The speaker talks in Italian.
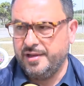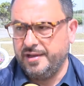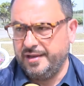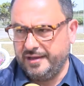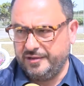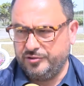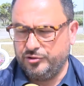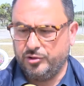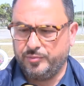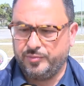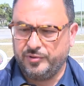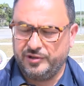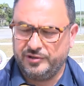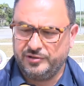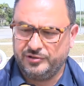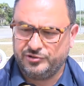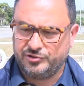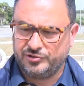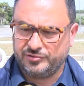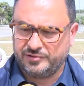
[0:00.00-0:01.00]
e dopo ai
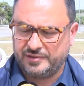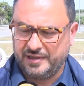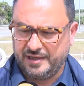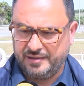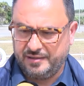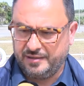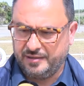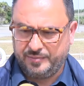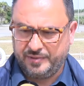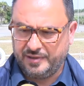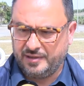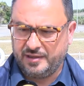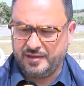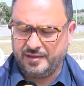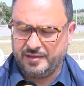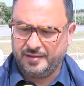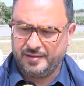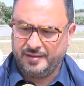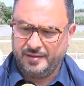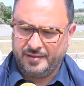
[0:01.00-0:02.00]
18 anni per
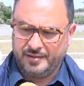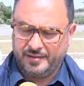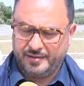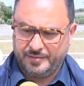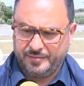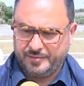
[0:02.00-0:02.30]
la, la,